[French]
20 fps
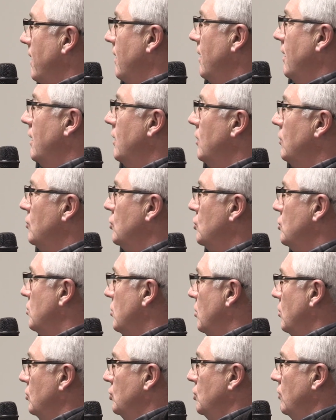Hein.
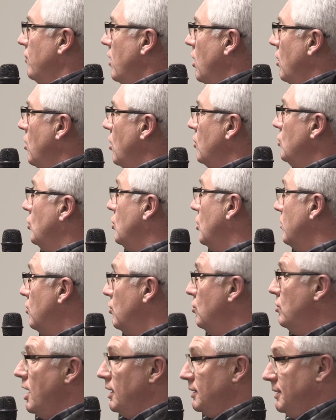je, vois encore une
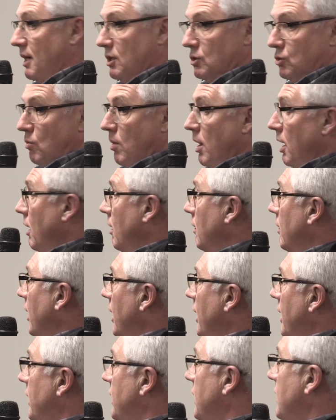commune à saint Juin
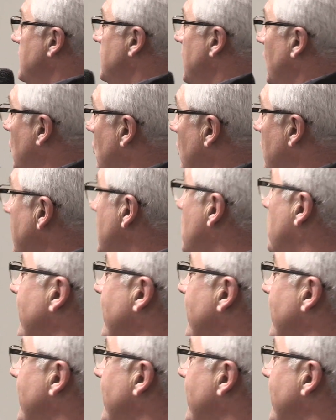qui les accueillait, ils ne